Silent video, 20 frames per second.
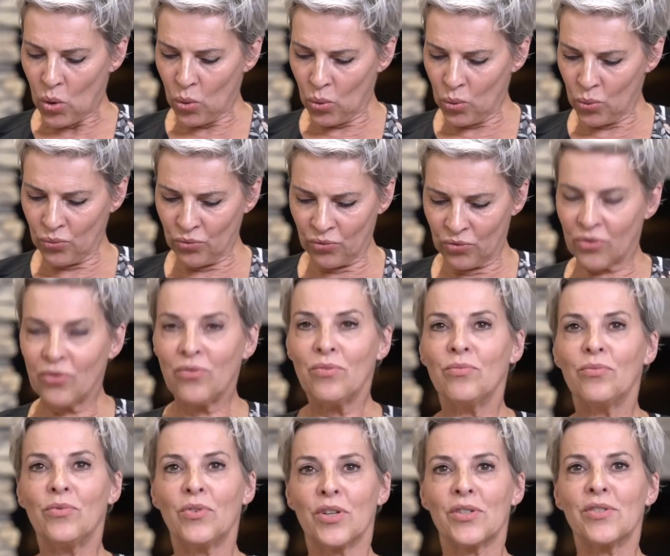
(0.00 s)
und
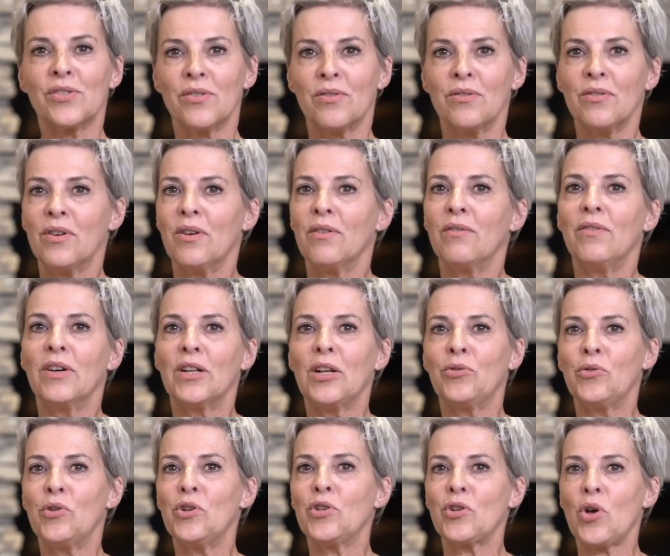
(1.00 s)
das war
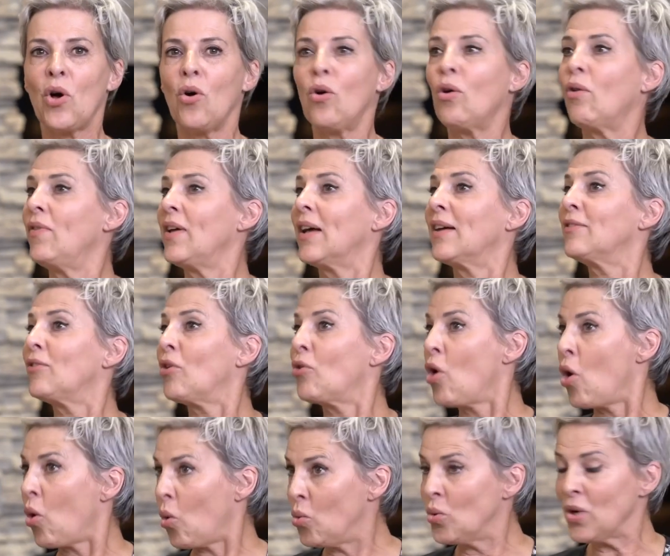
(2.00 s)
natürlich auch während der
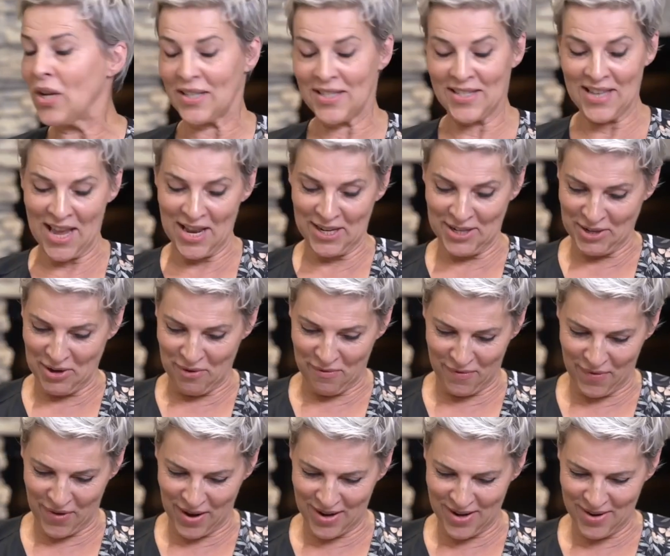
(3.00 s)
Corona-Zeit der
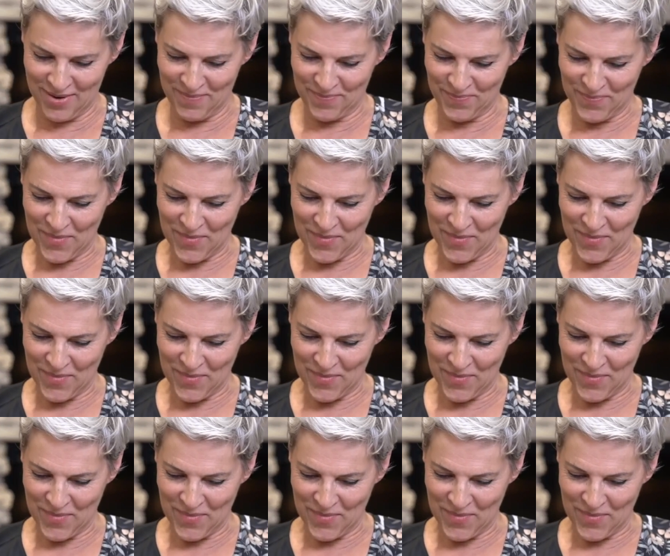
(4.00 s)
Fall.